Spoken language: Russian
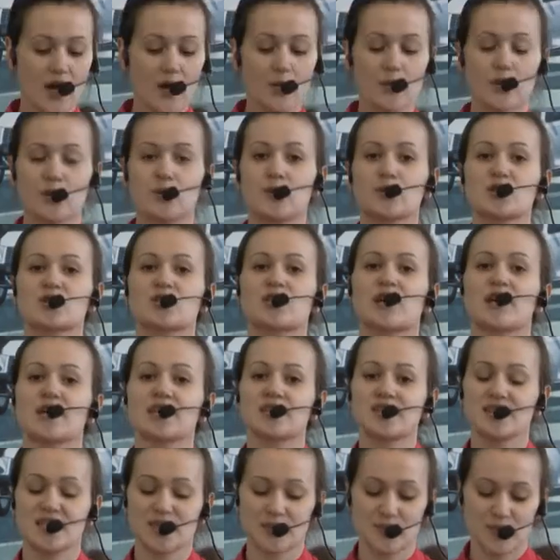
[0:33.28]
Ребята
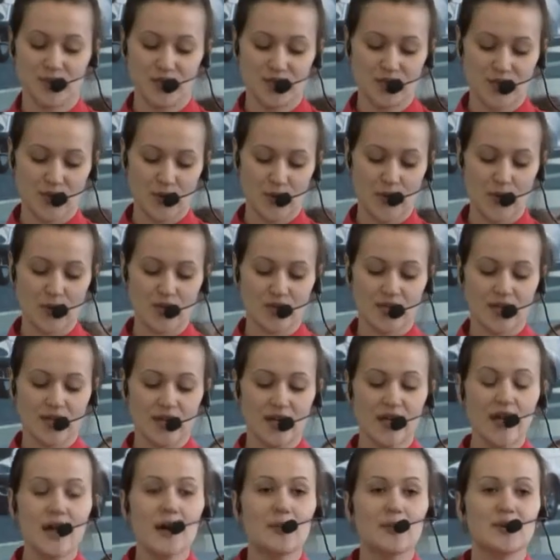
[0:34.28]
участвовали в конкурсах.
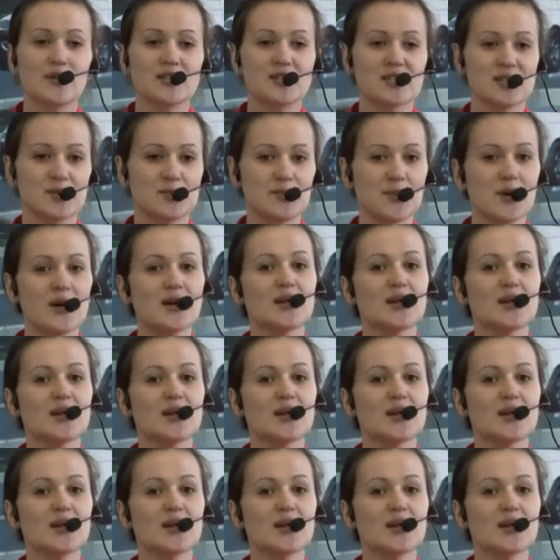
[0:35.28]
Например, в одном